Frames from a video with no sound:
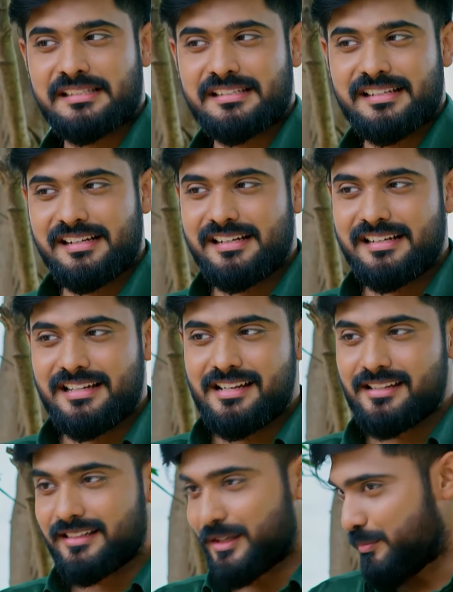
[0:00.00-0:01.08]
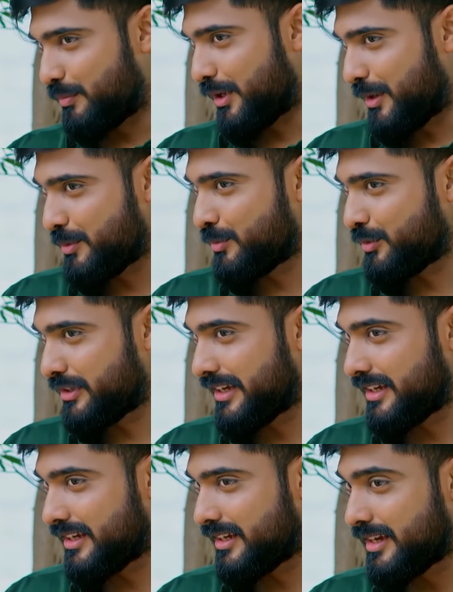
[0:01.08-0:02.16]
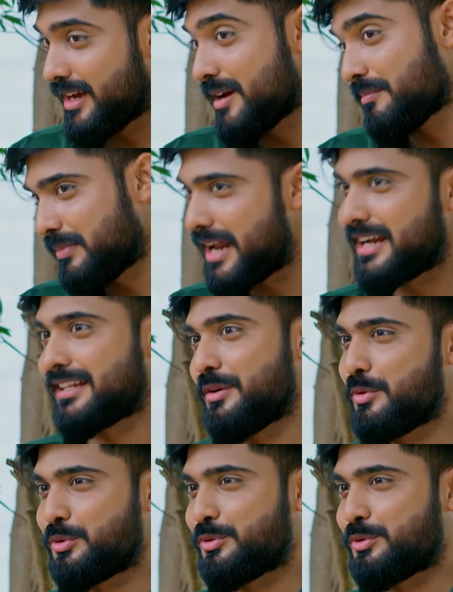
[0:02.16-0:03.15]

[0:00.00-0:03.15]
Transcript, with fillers: ఎస్ ప్రేముంటే ప్లాన్ అదే